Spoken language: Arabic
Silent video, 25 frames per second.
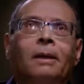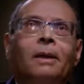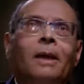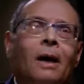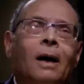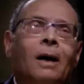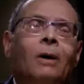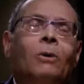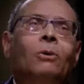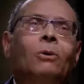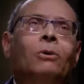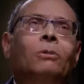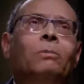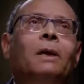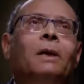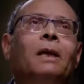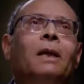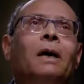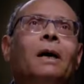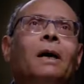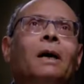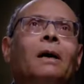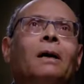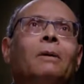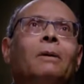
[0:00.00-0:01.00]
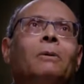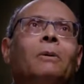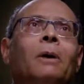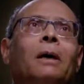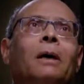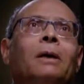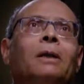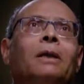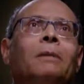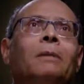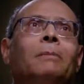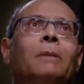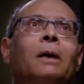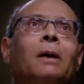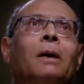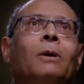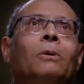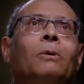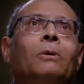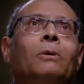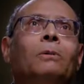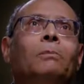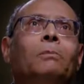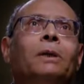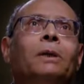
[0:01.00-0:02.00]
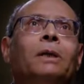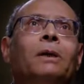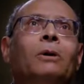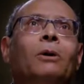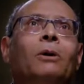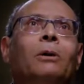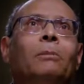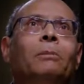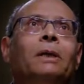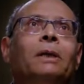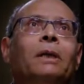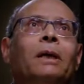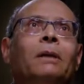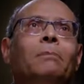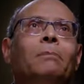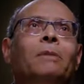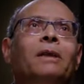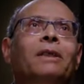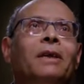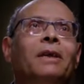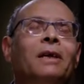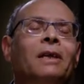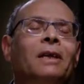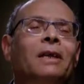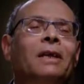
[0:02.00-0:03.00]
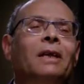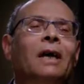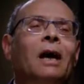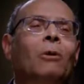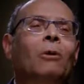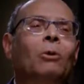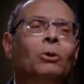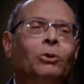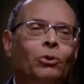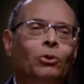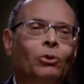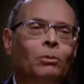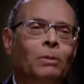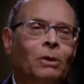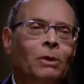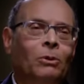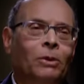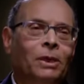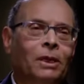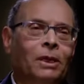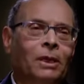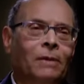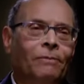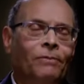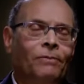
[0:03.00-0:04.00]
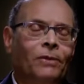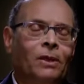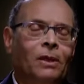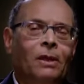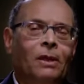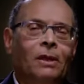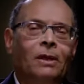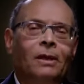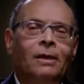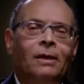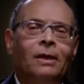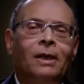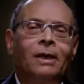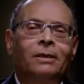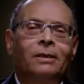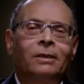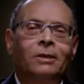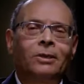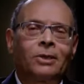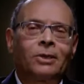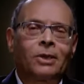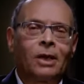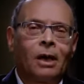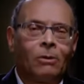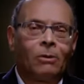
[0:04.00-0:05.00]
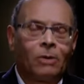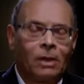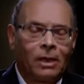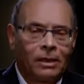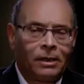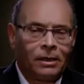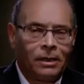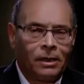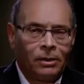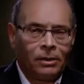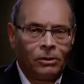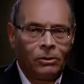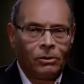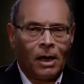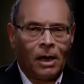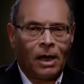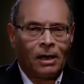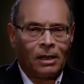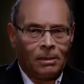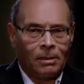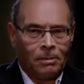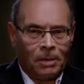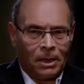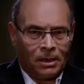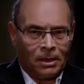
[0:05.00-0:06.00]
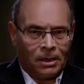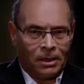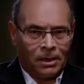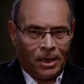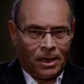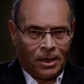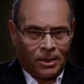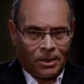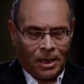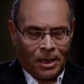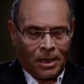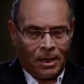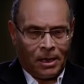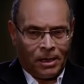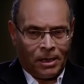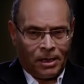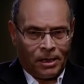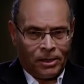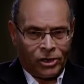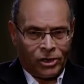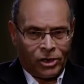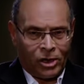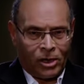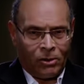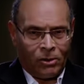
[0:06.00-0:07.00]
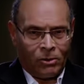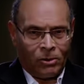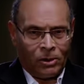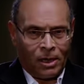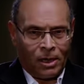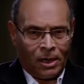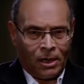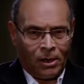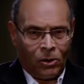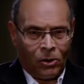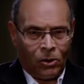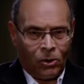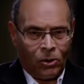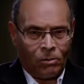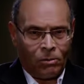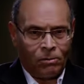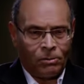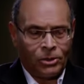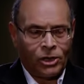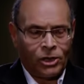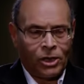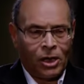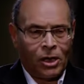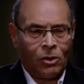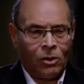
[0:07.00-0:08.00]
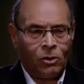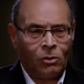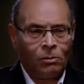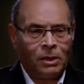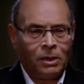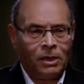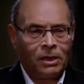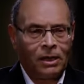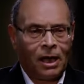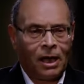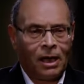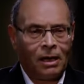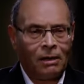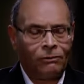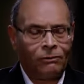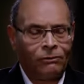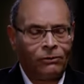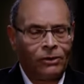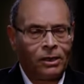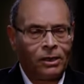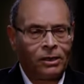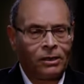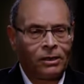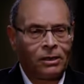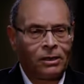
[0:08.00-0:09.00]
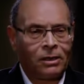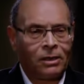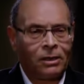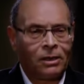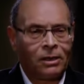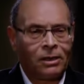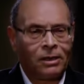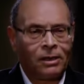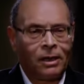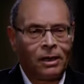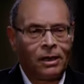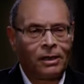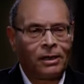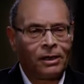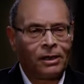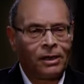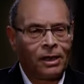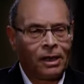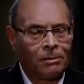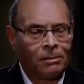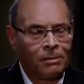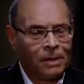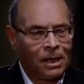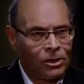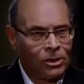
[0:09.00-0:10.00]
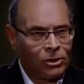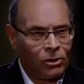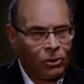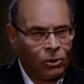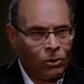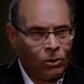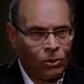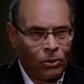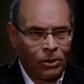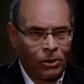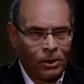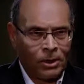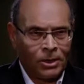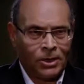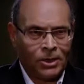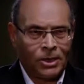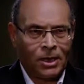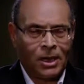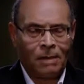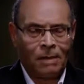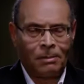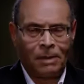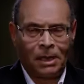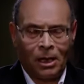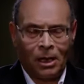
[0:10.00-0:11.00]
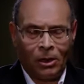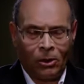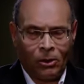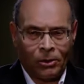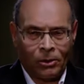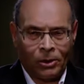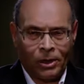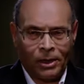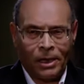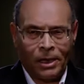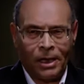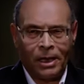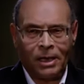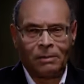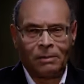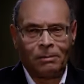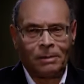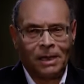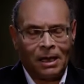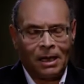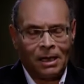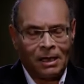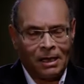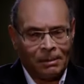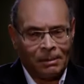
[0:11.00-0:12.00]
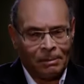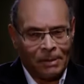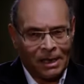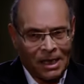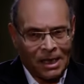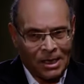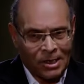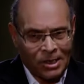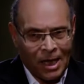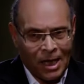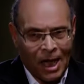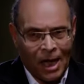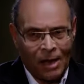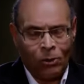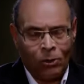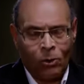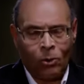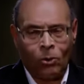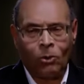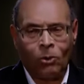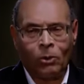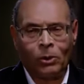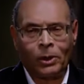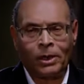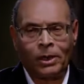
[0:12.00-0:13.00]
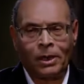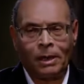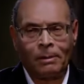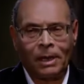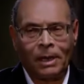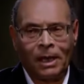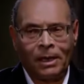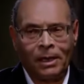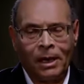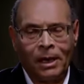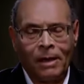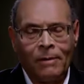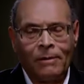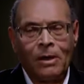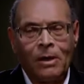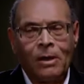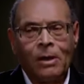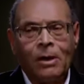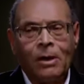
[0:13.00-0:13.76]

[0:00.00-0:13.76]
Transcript: لا أقول بلها وإنما أقول بنوع من المثالية أو الطوبوية لا تنسى أولا أن أغلبية الناس الذي جاءوا إلى الحكم جاءوا من خلفية آه، النضال من أجل حقوق الإنسان من الحريات من من الساحة الحقوقية كذا